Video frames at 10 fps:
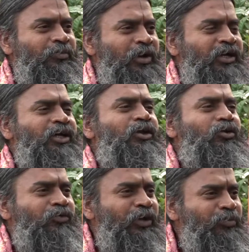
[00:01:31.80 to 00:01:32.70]

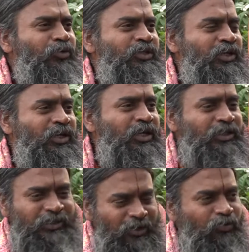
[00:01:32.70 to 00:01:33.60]
మార్గాల్లోకి వెళ్ళిపోతే
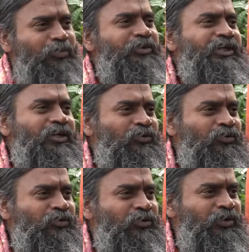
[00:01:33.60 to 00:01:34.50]
తన గొప్పతనం
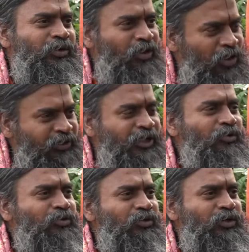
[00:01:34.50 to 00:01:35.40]

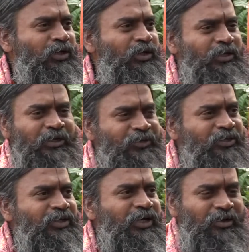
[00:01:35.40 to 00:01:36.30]
రాదనో ఈ
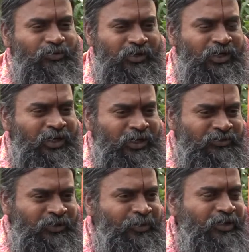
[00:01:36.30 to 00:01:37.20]
విధంగా ఒక
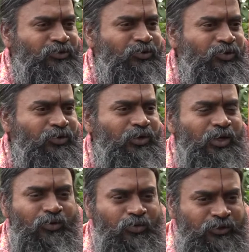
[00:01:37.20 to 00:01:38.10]
సమాజంలో
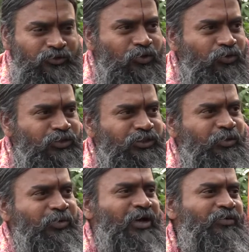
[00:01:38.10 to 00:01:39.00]
ఒక
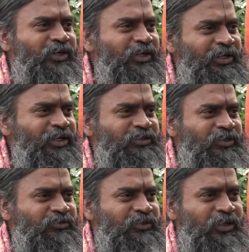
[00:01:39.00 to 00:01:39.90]
సంకుచిత భావాన్ని క్రియేట్
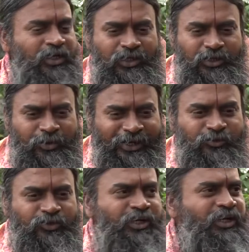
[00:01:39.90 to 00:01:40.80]
చేసి ఈ
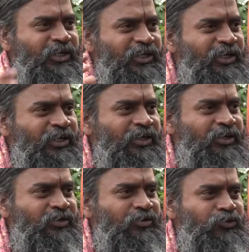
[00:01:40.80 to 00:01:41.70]
భగవంతుడు అంటే ఈయనే
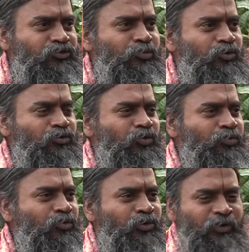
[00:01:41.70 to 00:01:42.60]
విష్ణుమూర్తి
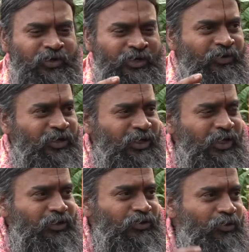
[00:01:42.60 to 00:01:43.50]
రూపంలోనే ఉండేవాడే
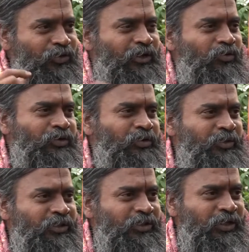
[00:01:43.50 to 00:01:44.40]
దేవుడని
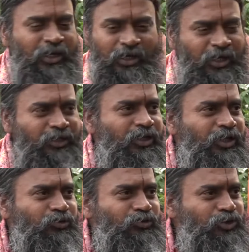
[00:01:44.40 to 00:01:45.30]
కొంతమంది లేదు
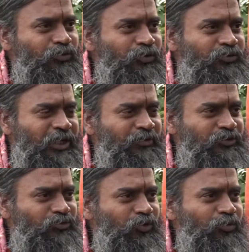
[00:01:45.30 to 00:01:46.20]
లేదు శివుడు శైవ
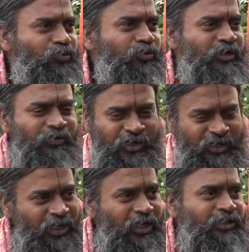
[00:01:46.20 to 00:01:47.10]
స్వరూపం
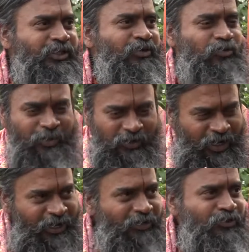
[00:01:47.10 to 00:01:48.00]
ఉండేవాడే దైవం మనం
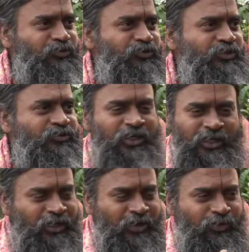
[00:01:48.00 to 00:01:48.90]
ఆయనే
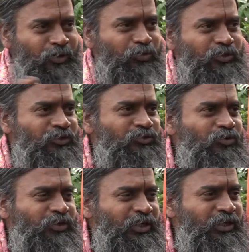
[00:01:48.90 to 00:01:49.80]
విశ్వసించాలి ఇంకెవరిని
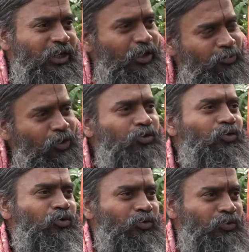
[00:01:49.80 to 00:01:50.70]
పూజించకూడదని
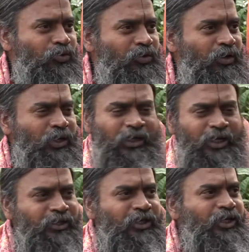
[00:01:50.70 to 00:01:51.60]
మరొక గురువులు
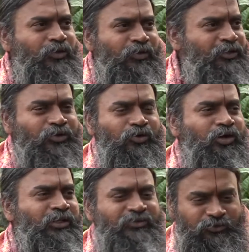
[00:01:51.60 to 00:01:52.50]
లేదు లేదు వీళ్ళిద్దరూ
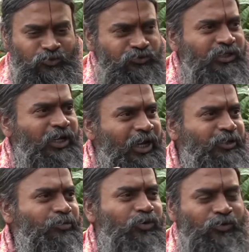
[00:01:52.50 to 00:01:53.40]
కాదు అసలు సృష్టికి
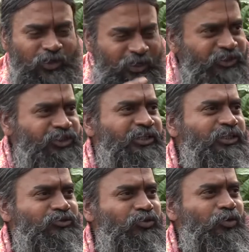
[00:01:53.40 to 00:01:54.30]
ఆది మూలం
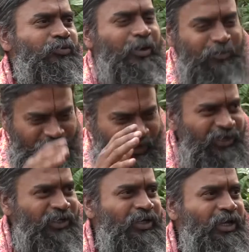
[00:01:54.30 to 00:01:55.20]
శక్తి స్వరూపం
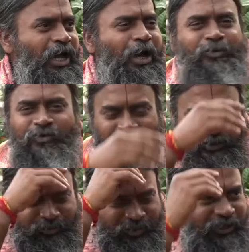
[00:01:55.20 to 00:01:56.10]
అమ్మవారే అమ్మవారు
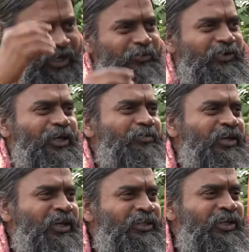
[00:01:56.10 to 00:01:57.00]
తప్ప ఇంకేమో ఏమీ
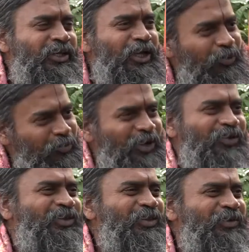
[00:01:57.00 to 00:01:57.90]
లేదని
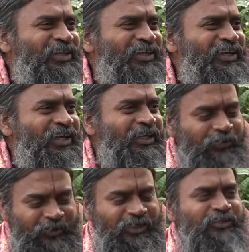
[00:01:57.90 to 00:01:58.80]
మరికొంతమంది
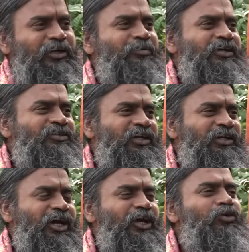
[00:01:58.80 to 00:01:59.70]
ఈ విధంగా
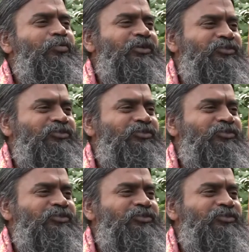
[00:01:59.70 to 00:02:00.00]
సమాజాన్ని అయోమయ